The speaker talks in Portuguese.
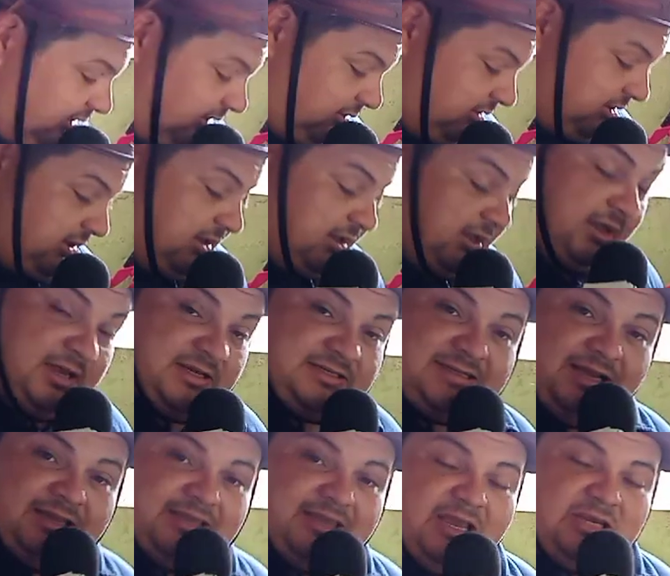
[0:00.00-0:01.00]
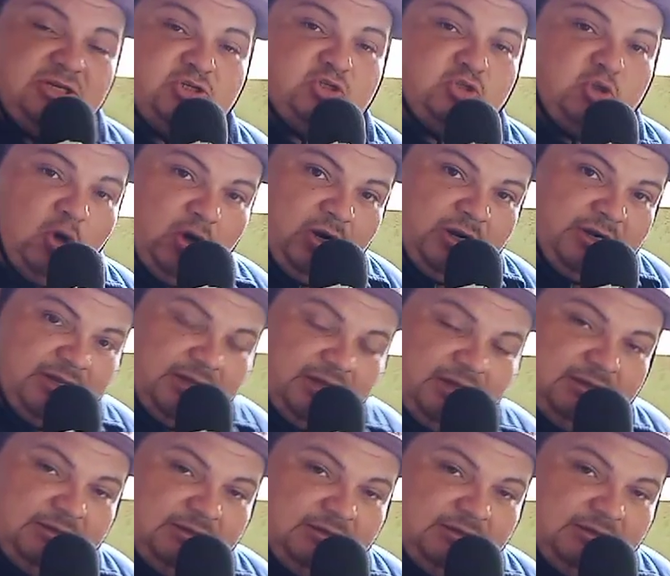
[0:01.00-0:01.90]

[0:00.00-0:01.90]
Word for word: ó. Isso aqui é história